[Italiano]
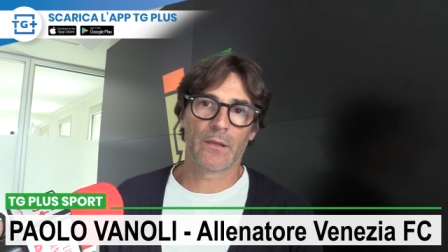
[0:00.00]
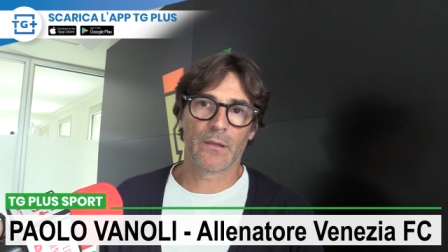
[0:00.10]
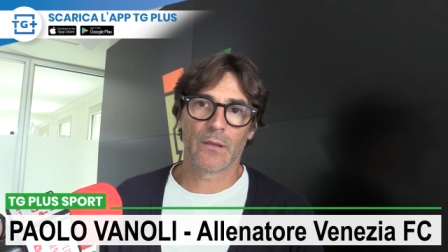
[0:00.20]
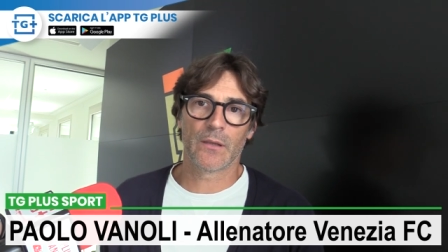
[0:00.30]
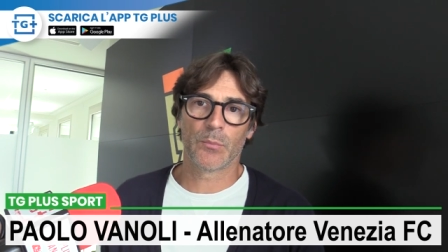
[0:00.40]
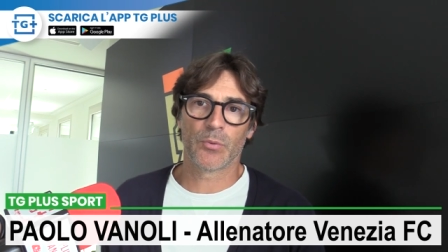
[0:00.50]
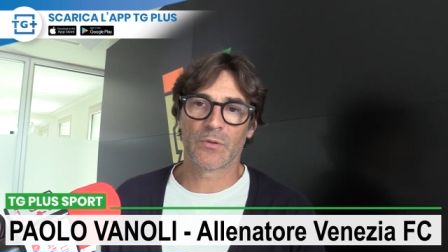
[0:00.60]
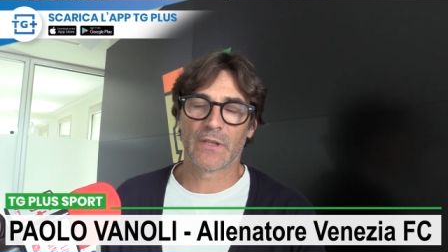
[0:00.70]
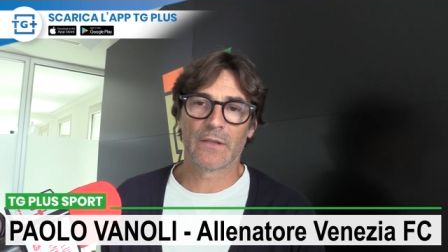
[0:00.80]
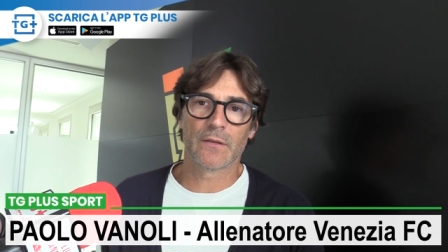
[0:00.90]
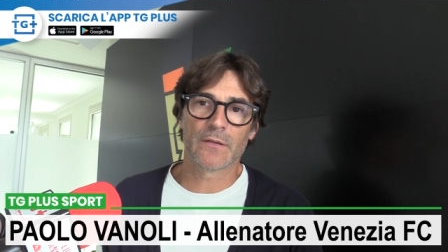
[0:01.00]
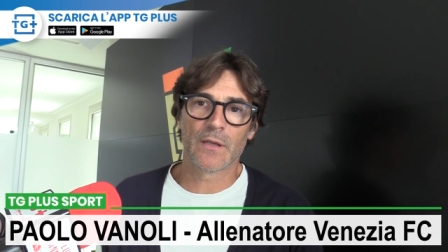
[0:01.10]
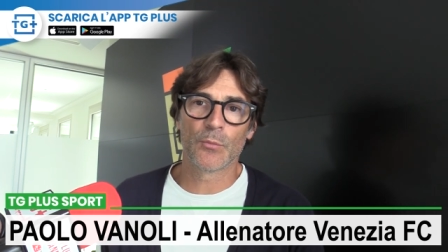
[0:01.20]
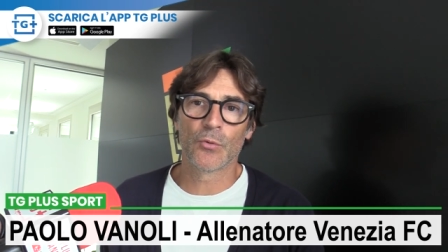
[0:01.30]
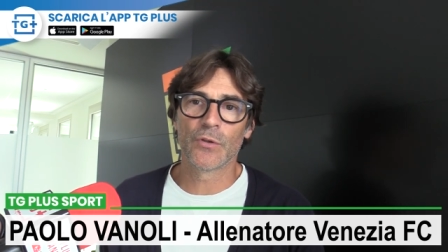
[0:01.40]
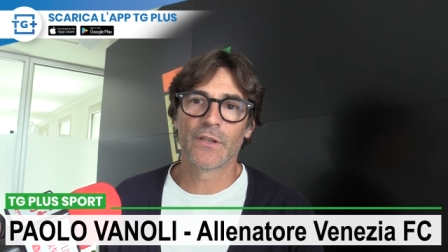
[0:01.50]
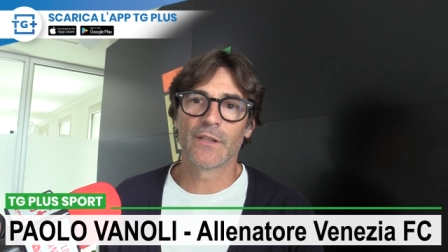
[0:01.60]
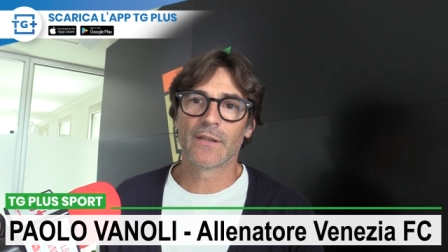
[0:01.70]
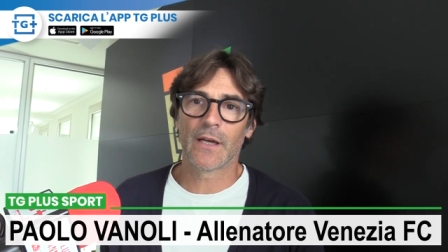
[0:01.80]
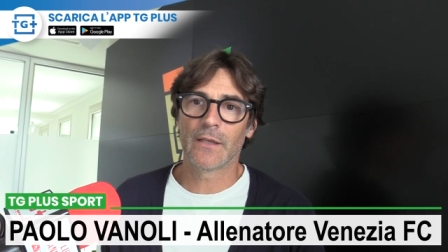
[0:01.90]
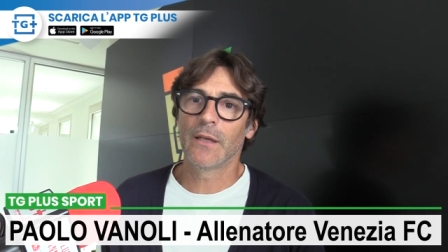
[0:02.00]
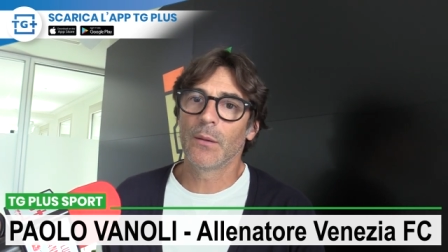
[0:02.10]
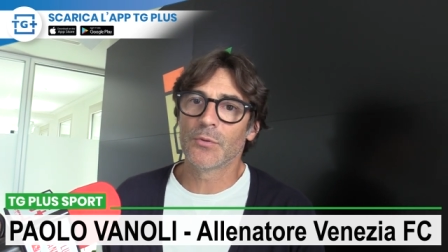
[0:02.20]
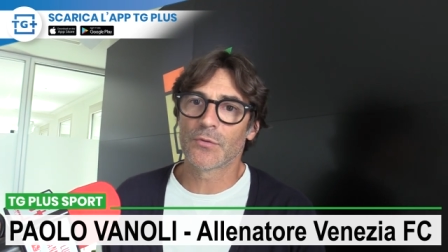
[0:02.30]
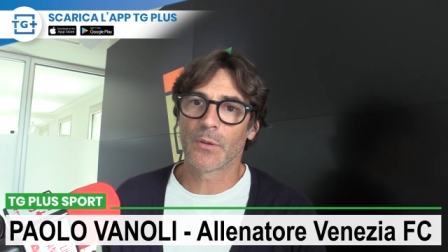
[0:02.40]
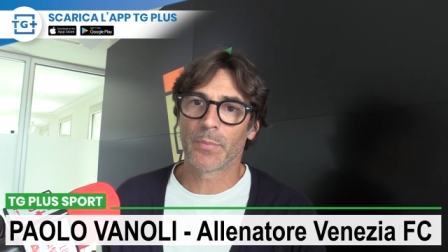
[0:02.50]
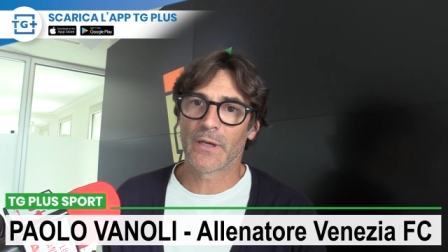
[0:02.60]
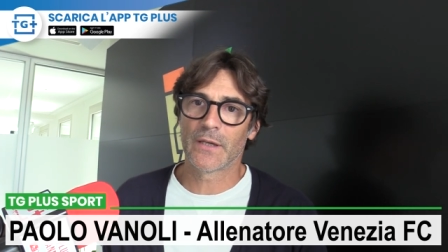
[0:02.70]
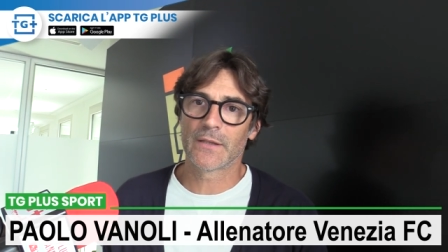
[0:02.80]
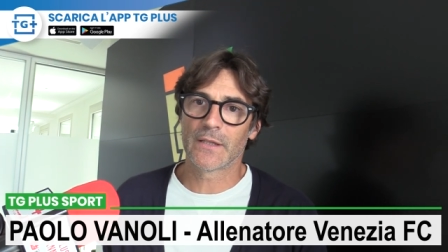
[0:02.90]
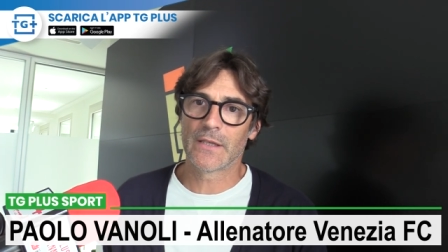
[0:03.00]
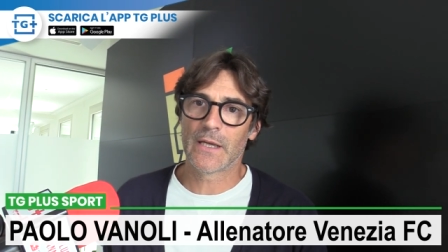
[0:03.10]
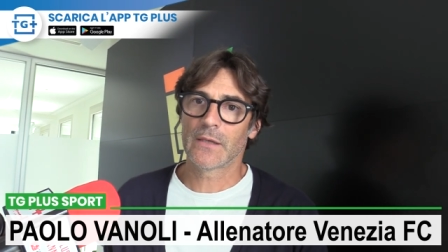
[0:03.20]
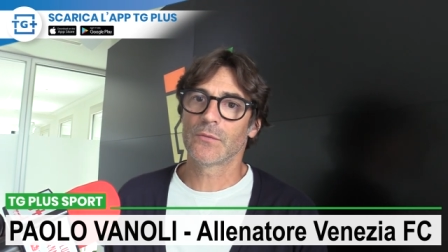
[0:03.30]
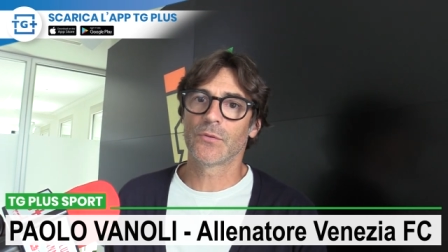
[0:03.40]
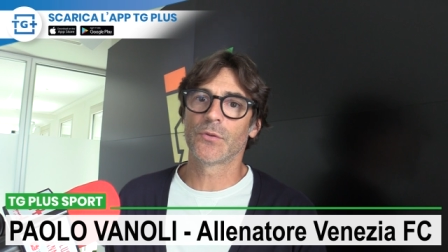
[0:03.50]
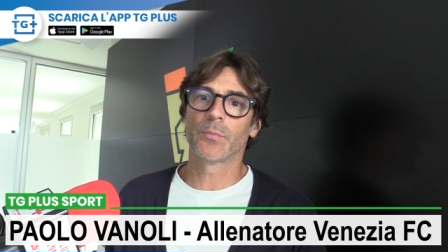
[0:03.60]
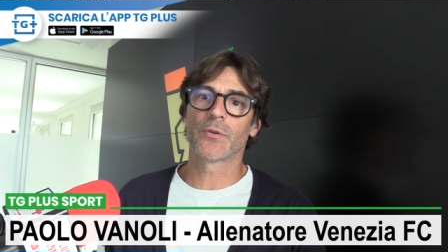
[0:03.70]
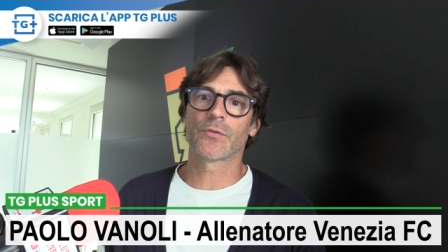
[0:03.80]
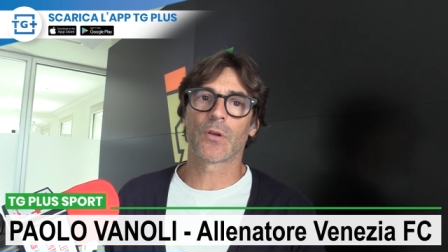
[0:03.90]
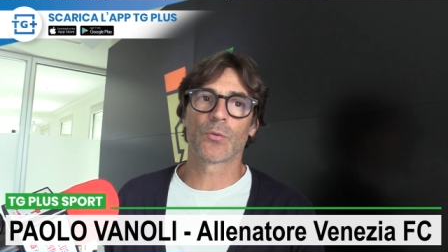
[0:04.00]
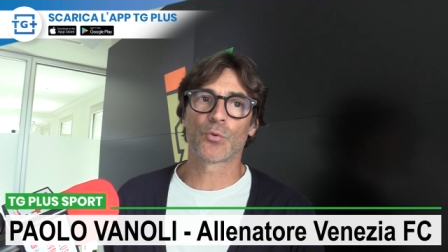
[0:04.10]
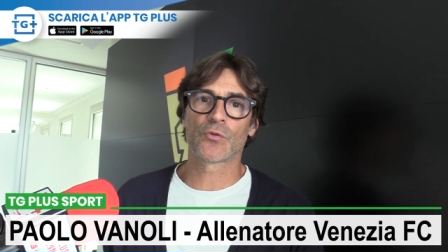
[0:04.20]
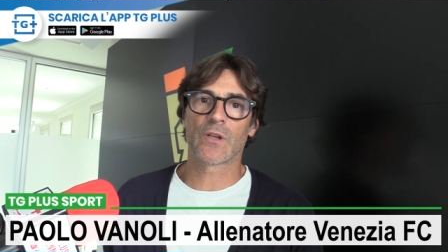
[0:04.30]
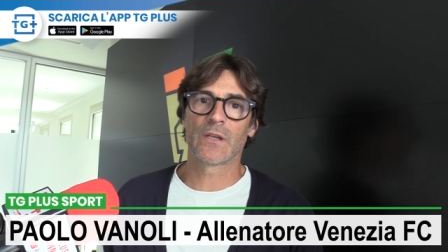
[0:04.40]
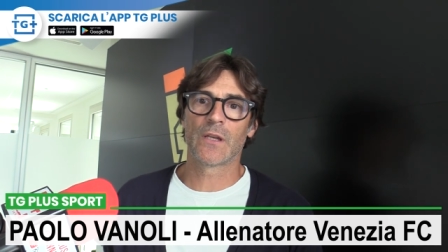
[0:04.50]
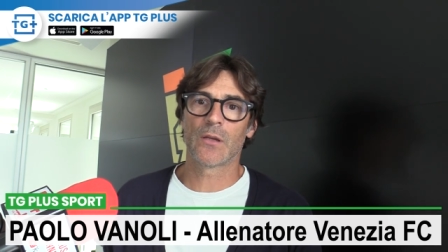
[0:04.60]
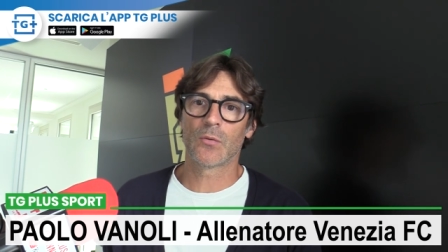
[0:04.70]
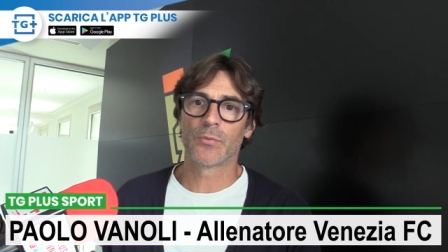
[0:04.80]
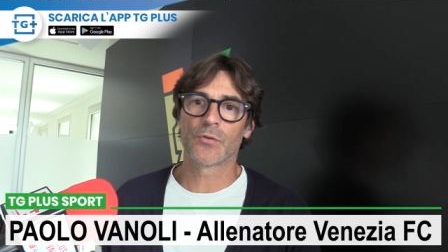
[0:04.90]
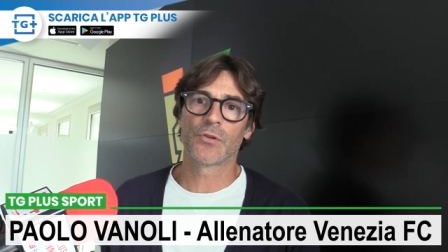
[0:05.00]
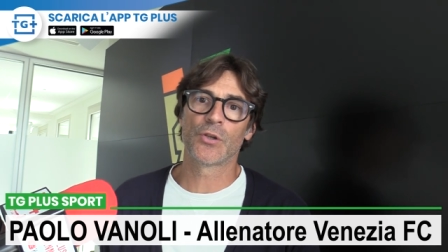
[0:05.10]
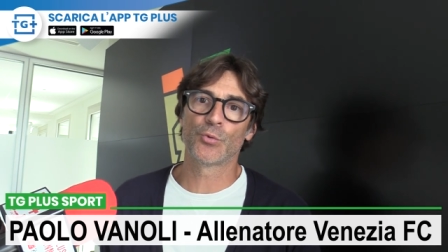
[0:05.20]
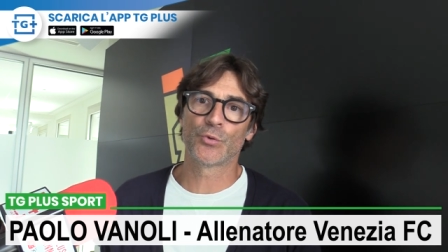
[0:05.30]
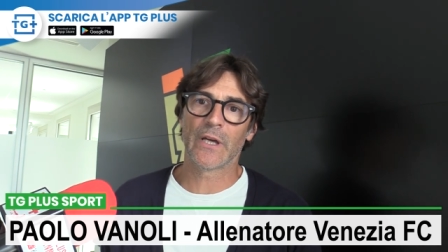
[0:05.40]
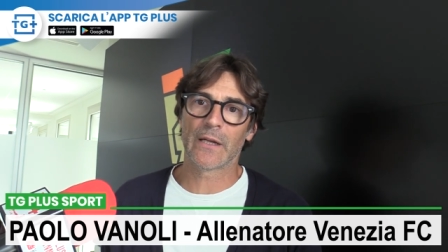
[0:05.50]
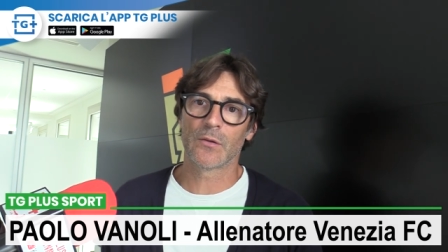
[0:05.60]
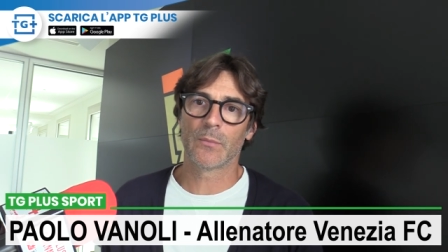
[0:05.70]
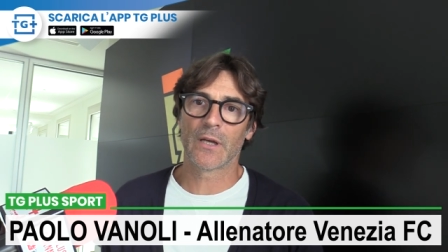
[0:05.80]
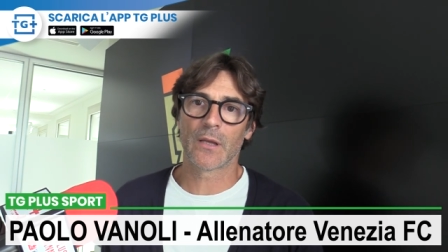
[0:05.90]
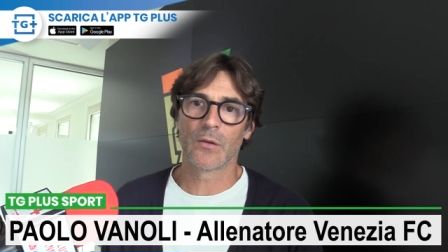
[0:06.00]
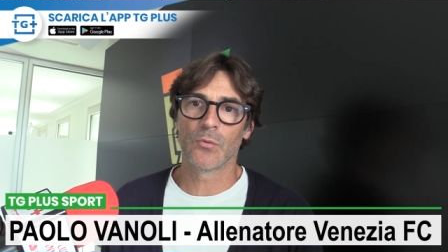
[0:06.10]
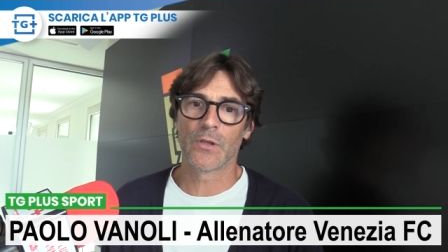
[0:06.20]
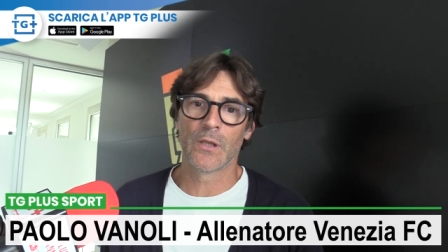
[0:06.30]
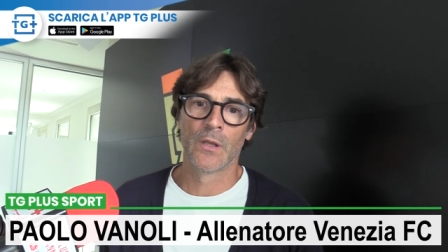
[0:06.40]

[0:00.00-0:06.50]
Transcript: è importante, siamo in Italia, bisogna parlare italiano, io penso che uno straniero bisogna aiutarlo, ma anche lui